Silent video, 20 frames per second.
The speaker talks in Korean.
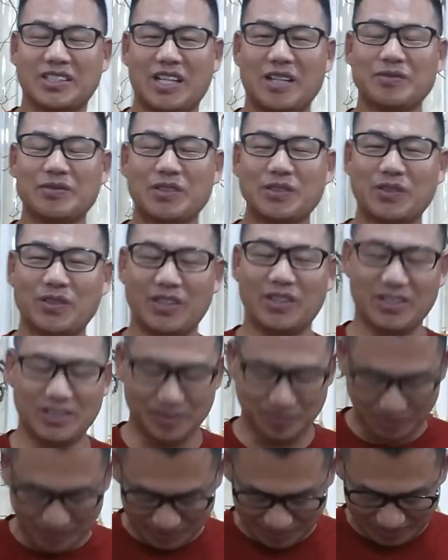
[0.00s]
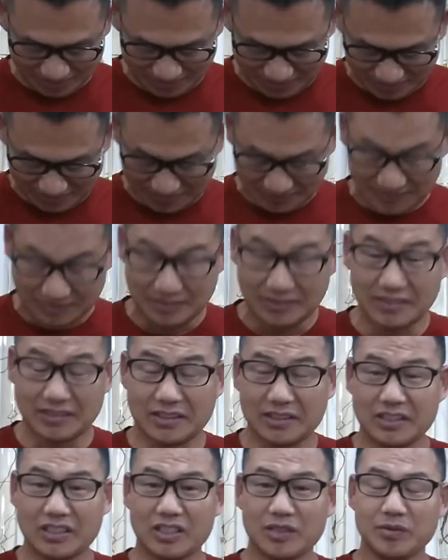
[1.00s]
하여튼 깜짝 놀랐습니다.
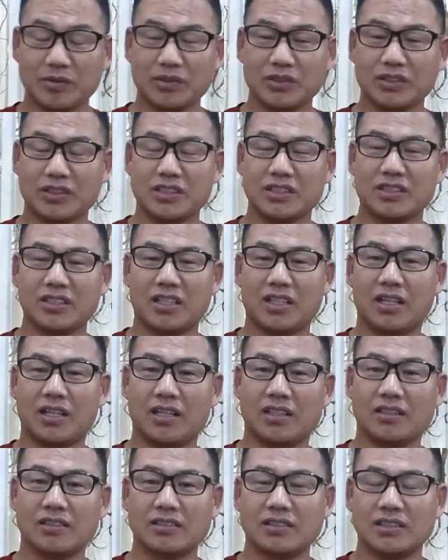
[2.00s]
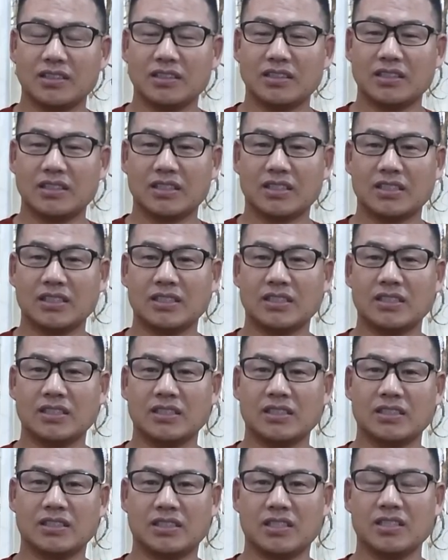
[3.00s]
그분 진짜 그,
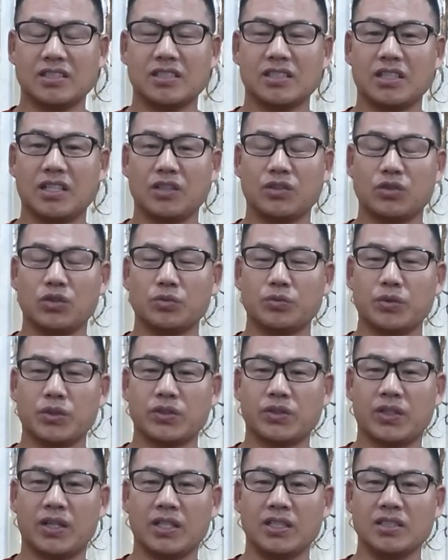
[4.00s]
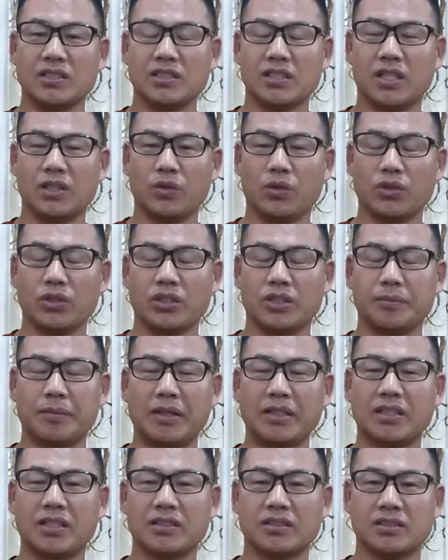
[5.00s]
그 재성의 축복과 희성의 노력이
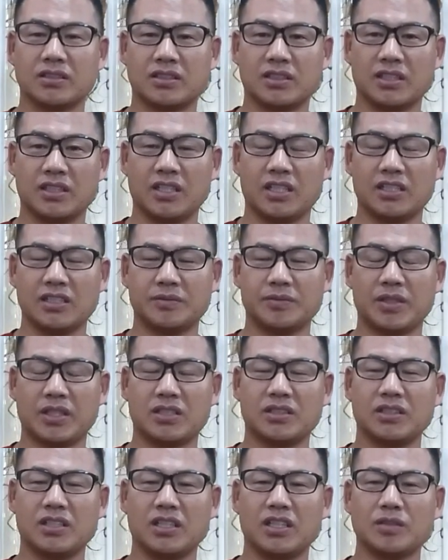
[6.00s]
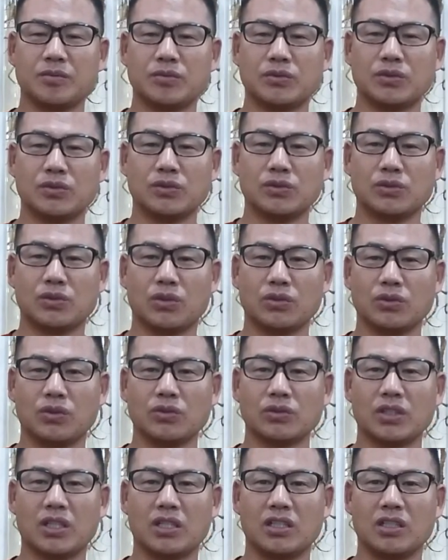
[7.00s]
만나서 그래 야 되는 겁니다. 근데 너무
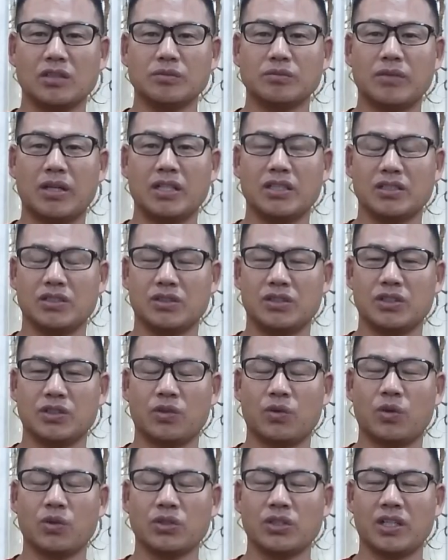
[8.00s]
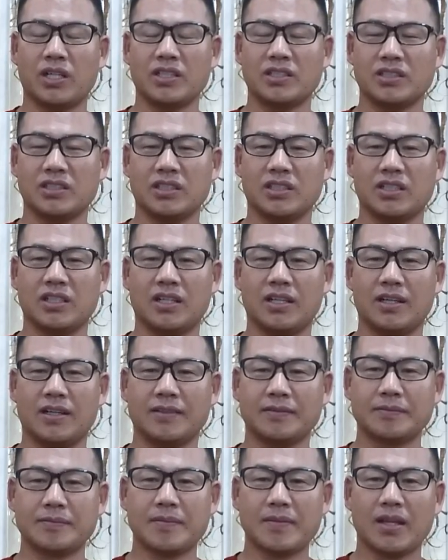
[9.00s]
농사를 너무 많이 지시고
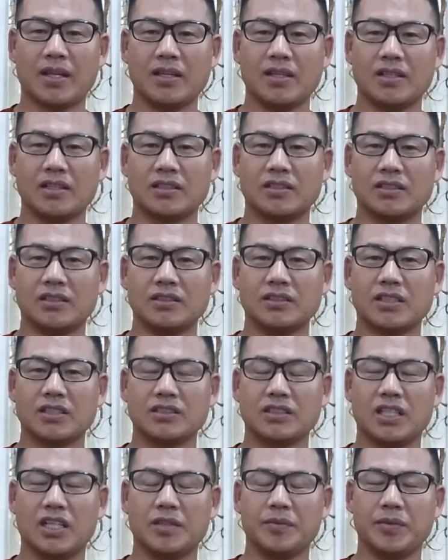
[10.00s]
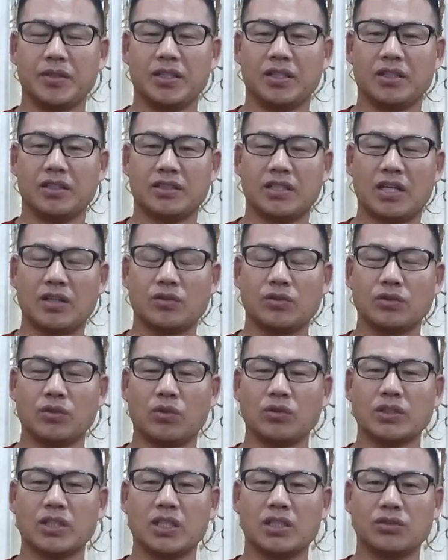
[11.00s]
고생하시니까 의사 선생님이 자꾸
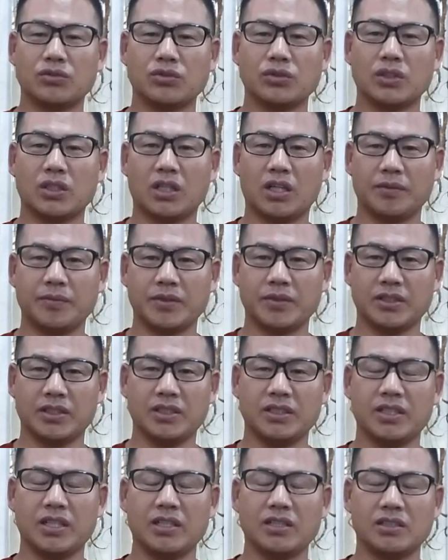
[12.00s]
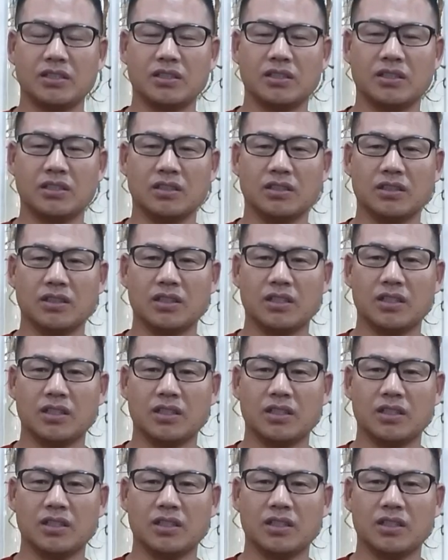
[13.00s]
농사를 줄여라면서 이제는